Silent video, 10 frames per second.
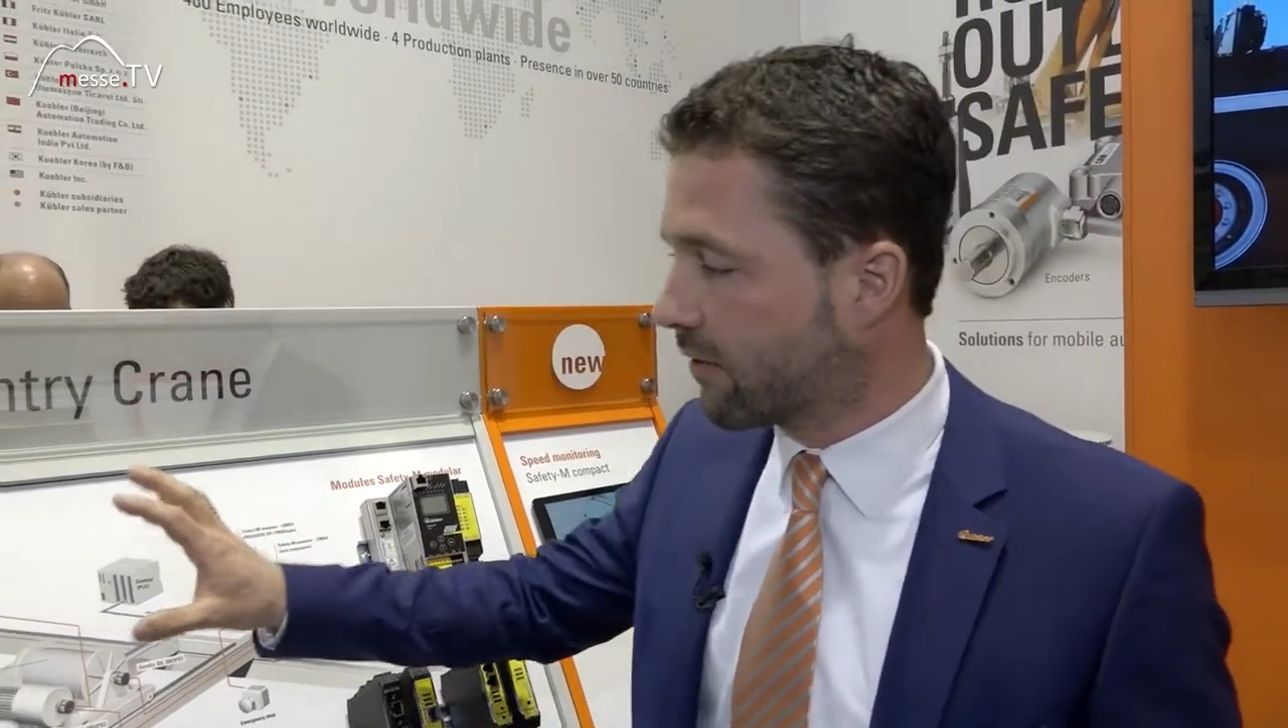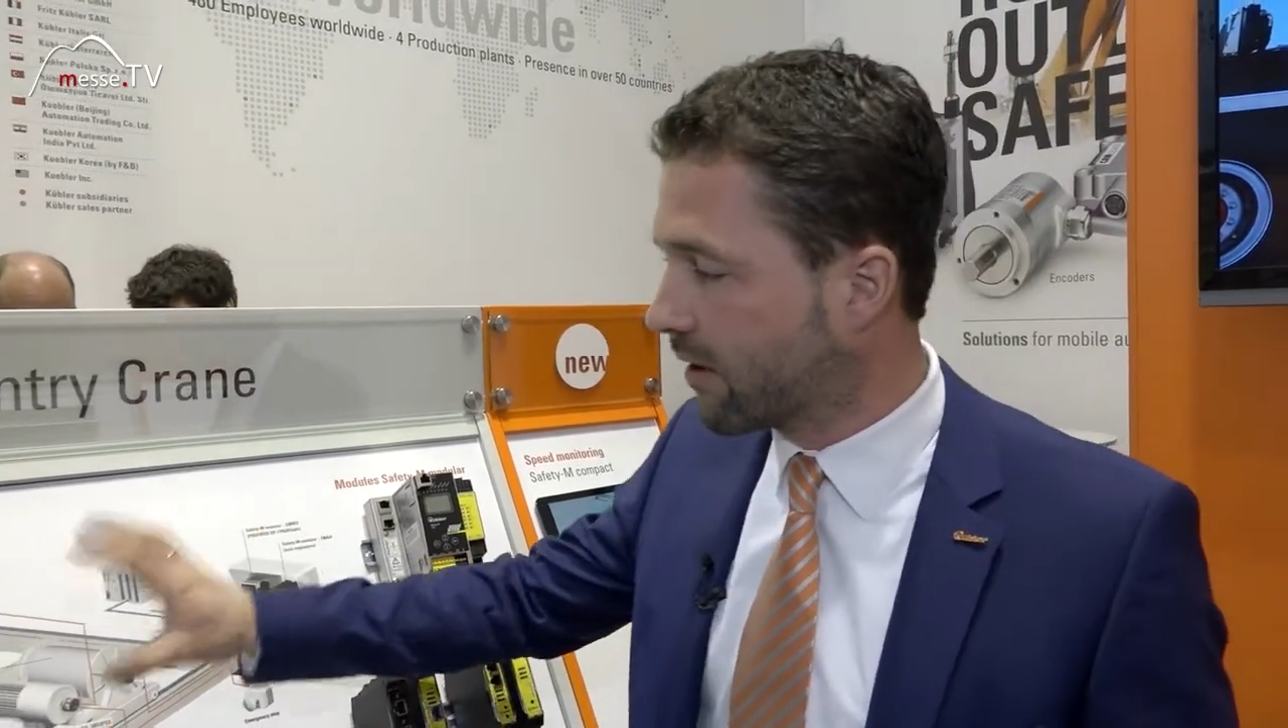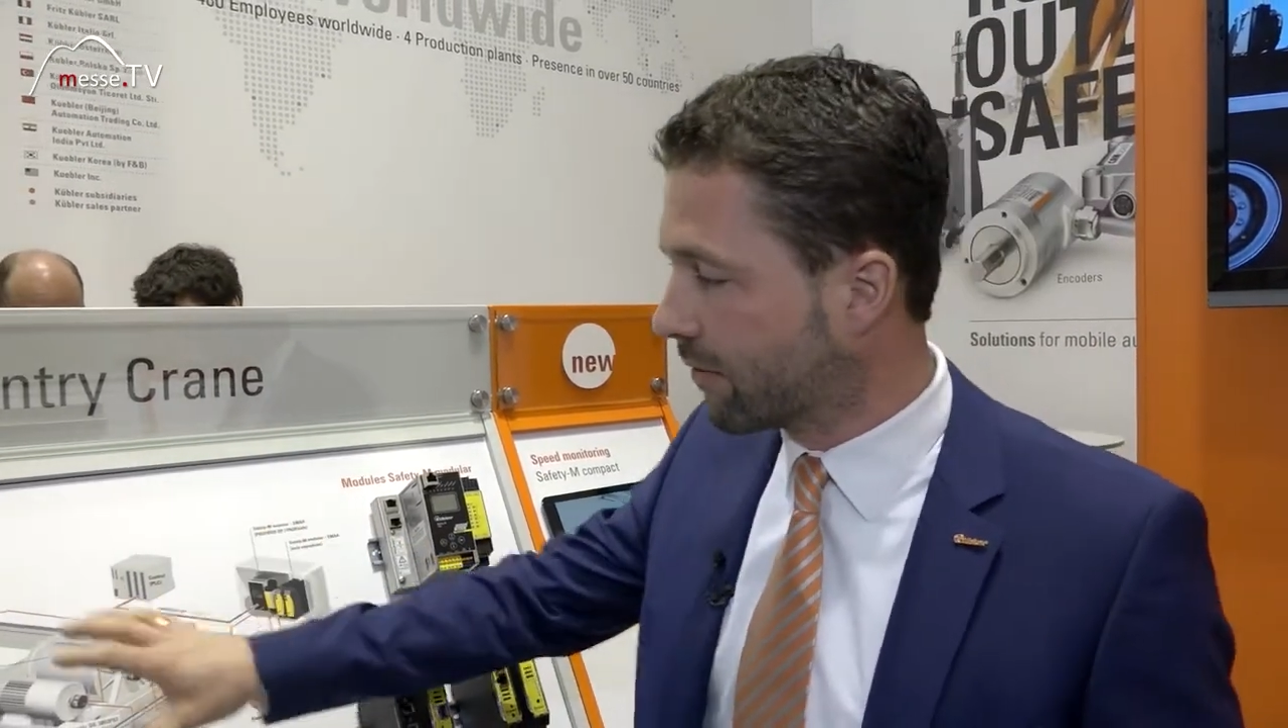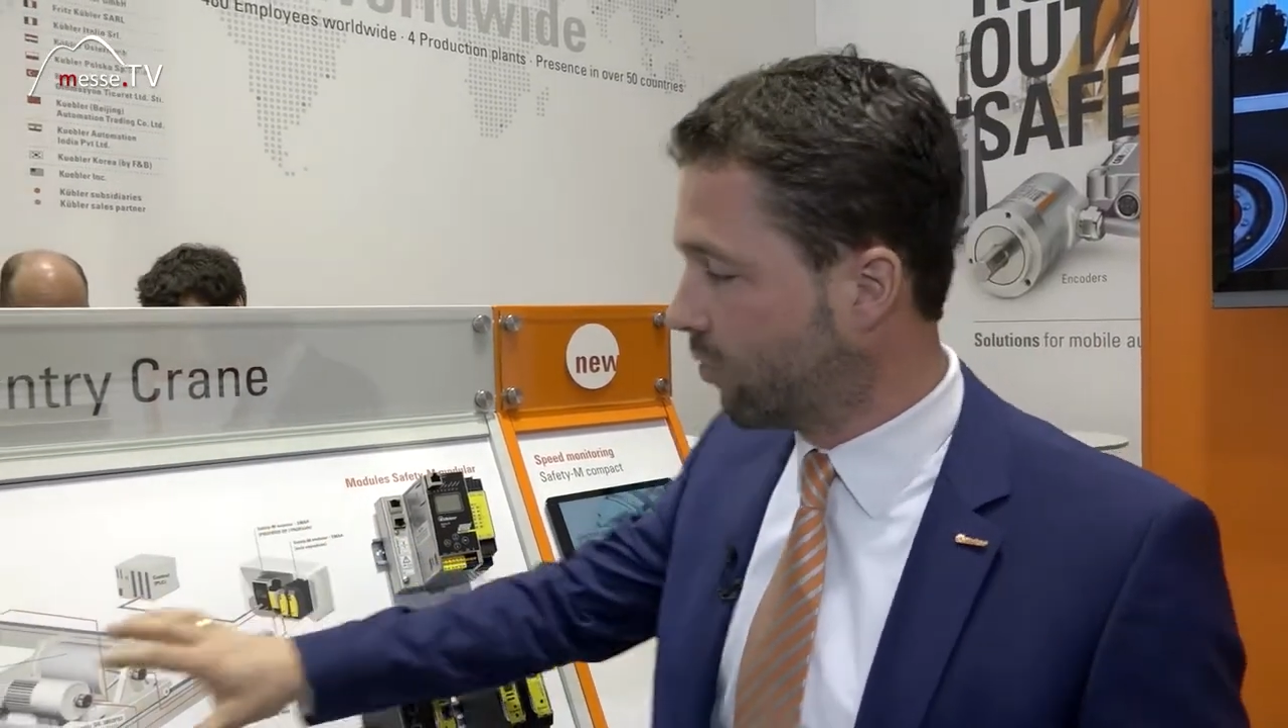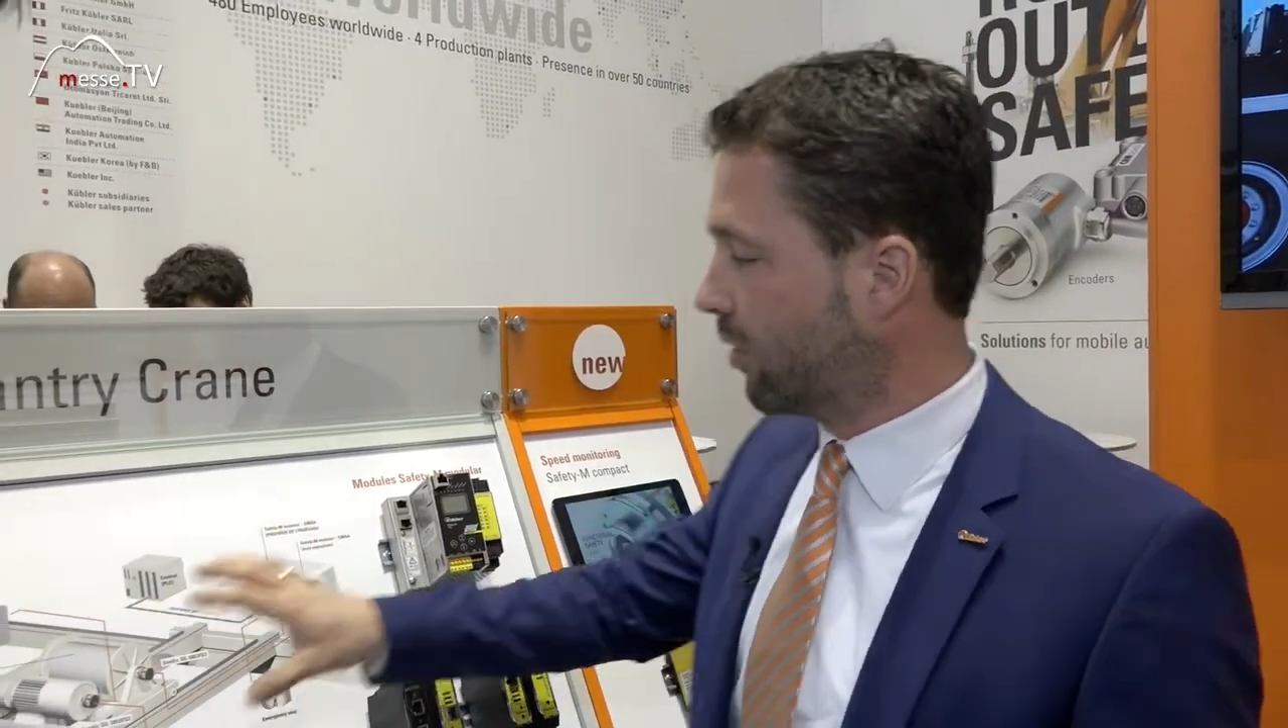
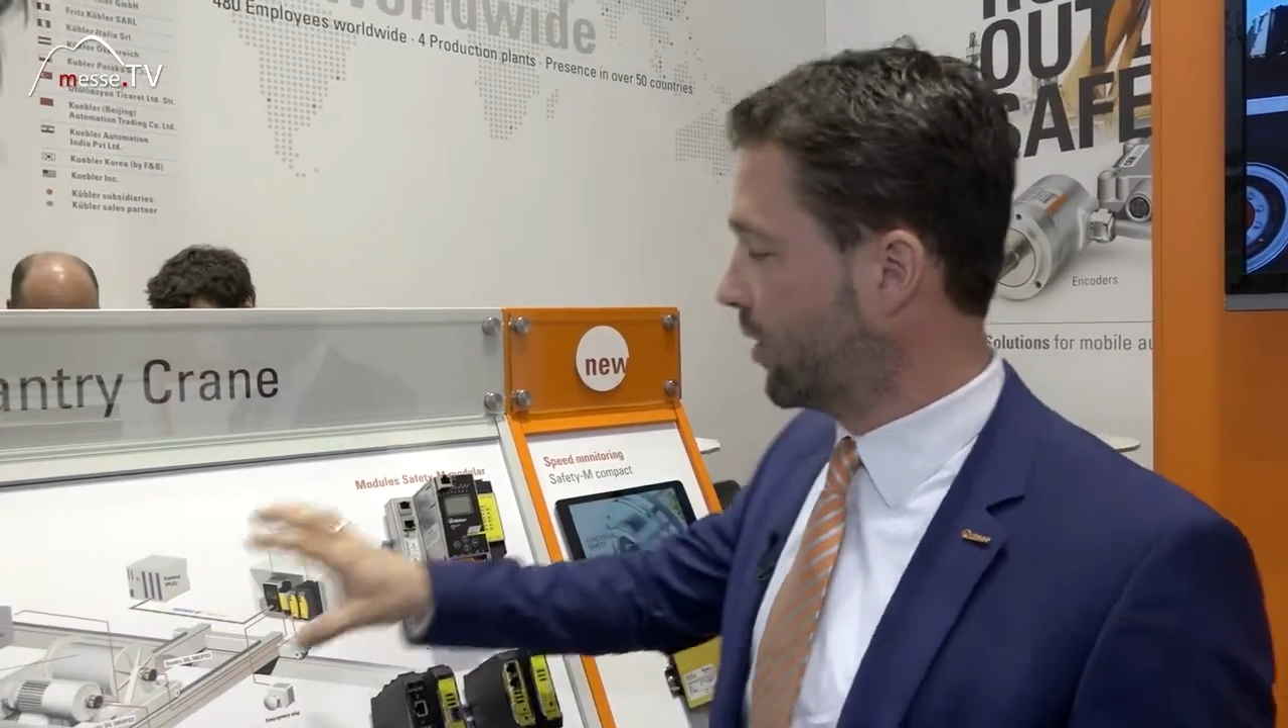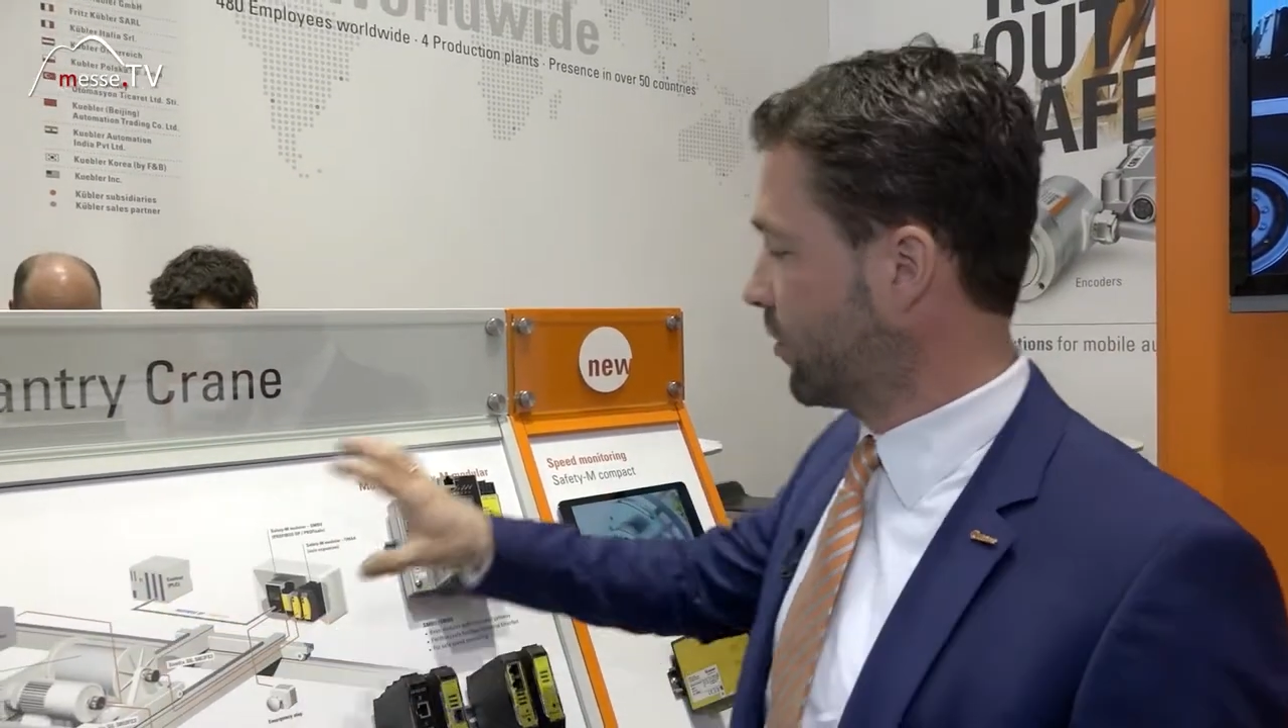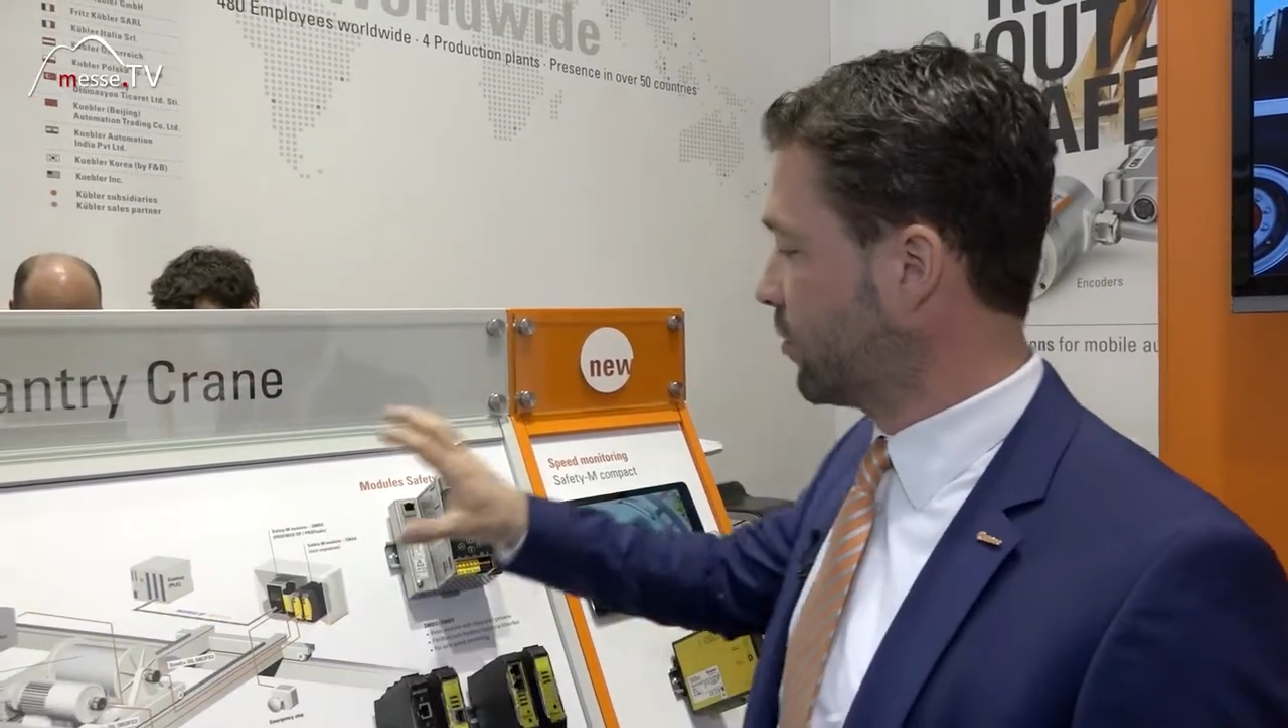Sensoren